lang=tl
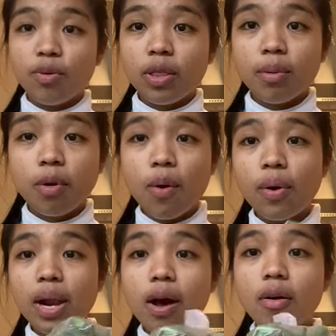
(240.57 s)
hindi
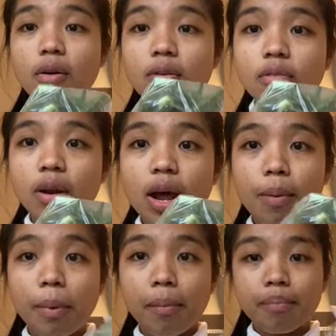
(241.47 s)
mawala ang
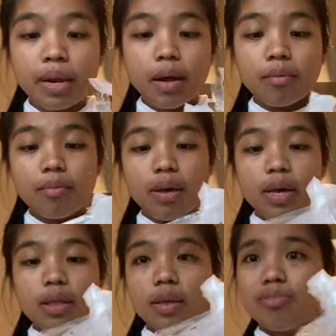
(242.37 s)
okra pang
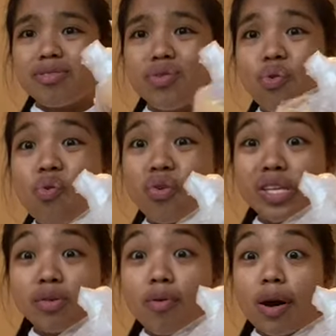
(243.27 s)
pinakbet. Tapos yung
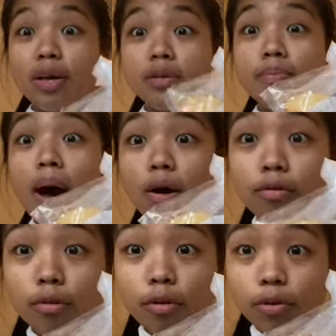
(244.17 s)
cookies ko, guys,
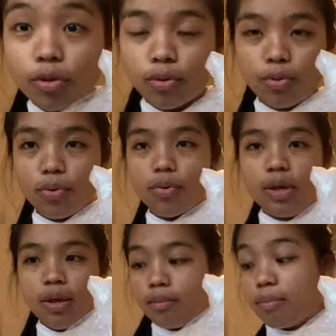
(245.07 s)
baon ko to.
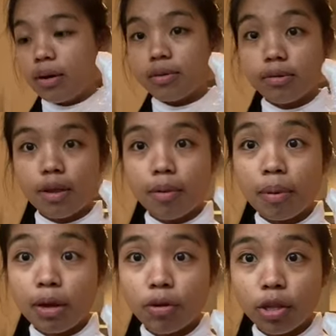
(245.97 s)
Pang snack,
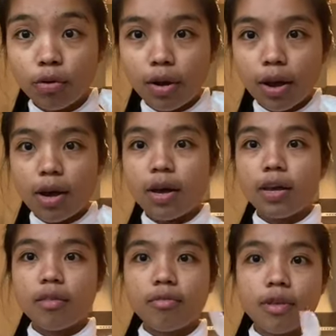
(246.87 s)
pero hindi ko
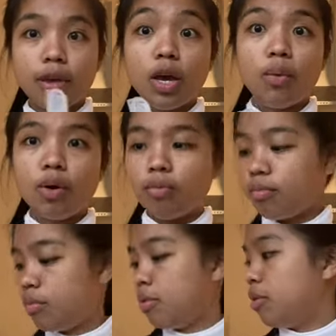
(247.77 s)
nakain. So,
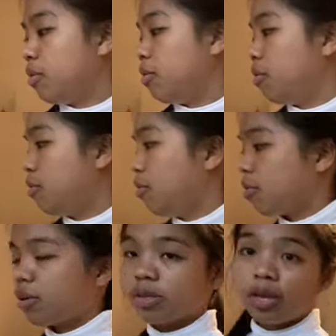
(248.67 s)

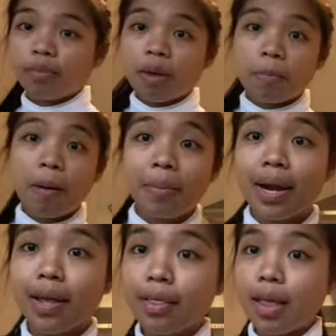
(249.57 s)
kasi may
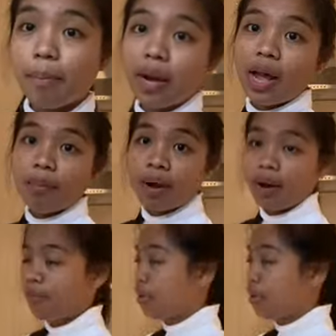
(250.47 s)
pamerienda pala ang mga,